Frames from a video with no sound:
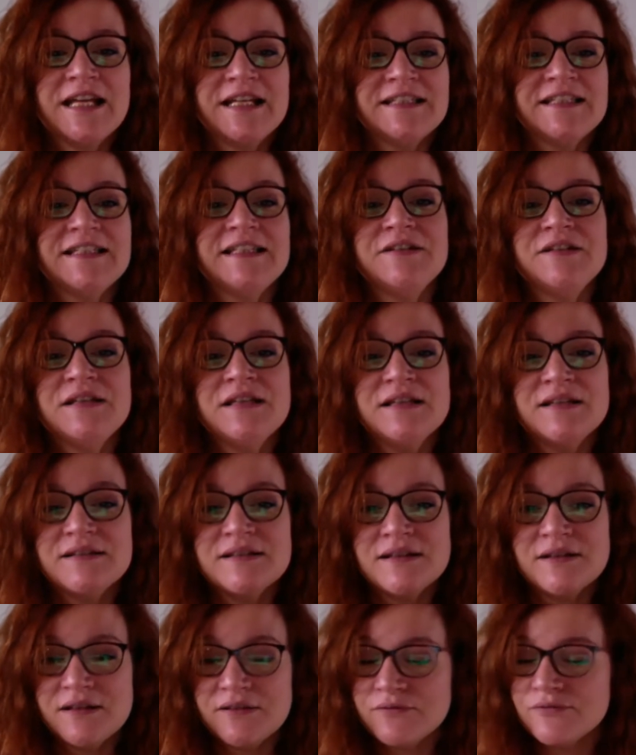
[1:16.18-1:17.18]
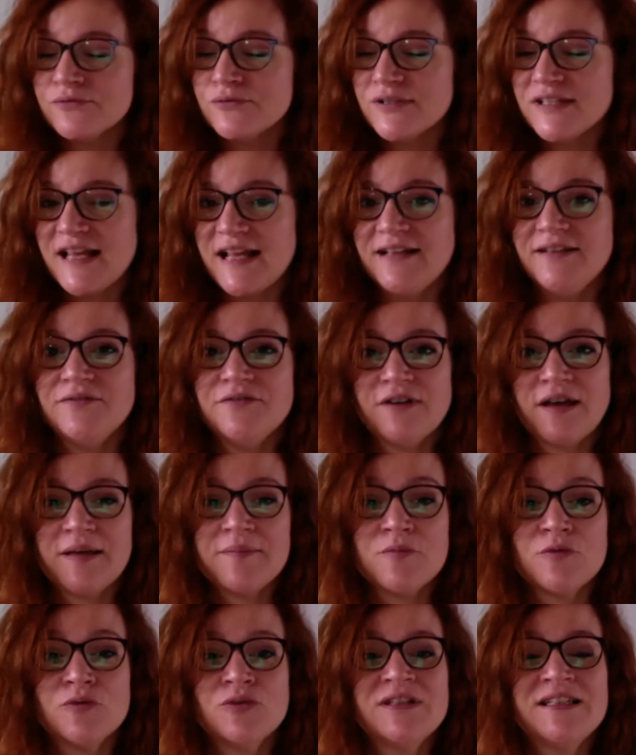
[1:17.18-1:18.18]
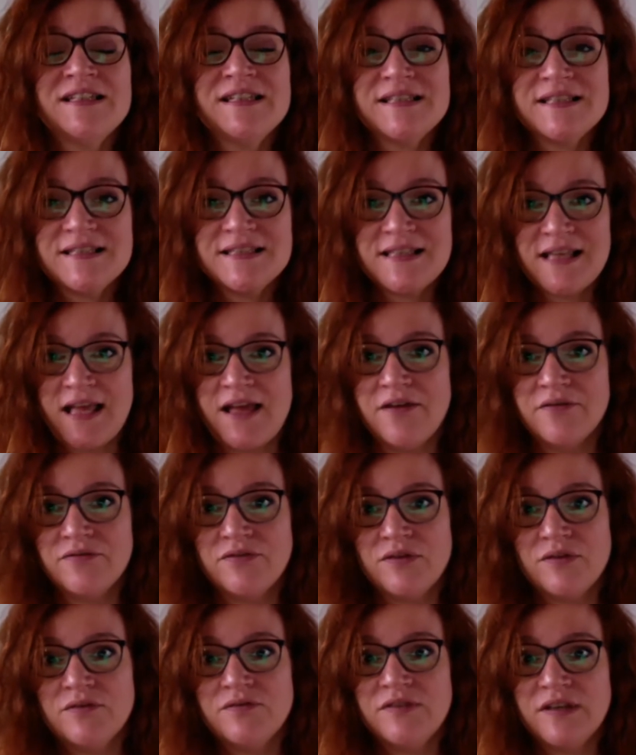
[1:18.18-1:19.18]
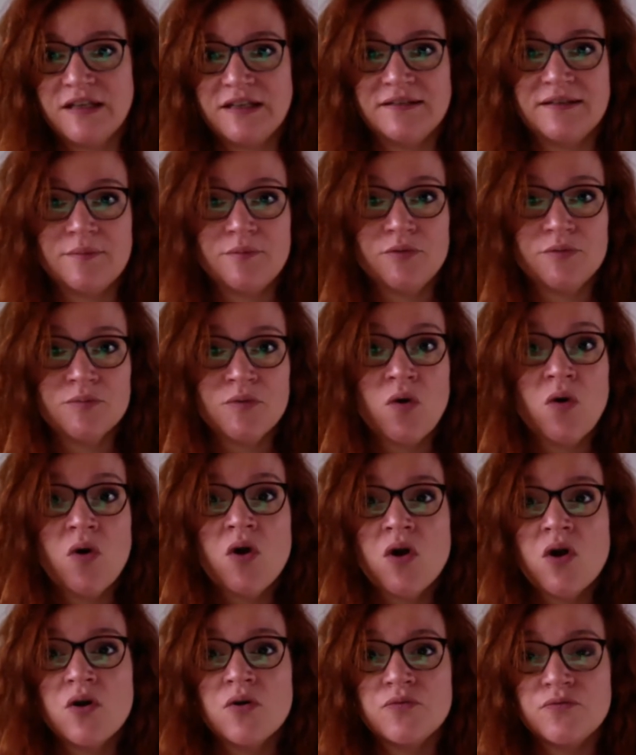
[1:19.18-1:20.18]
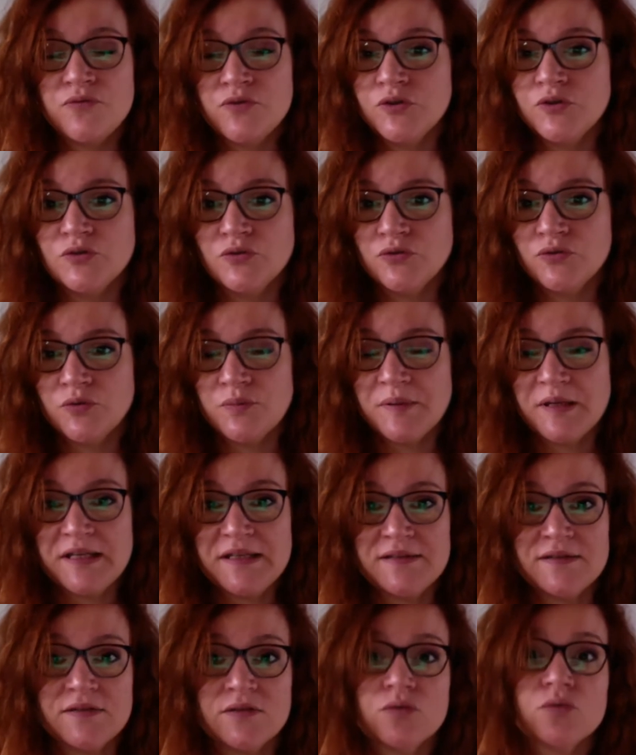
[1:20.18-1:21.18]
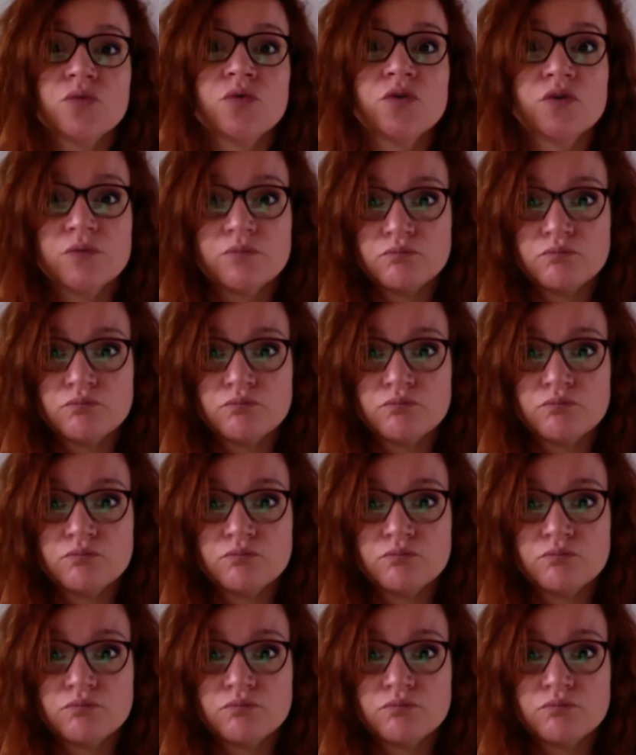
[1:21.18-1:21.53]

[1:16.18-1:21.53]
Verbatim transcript: qui vous aident vraiment, qui servent véritablement votre entreprise. Donc,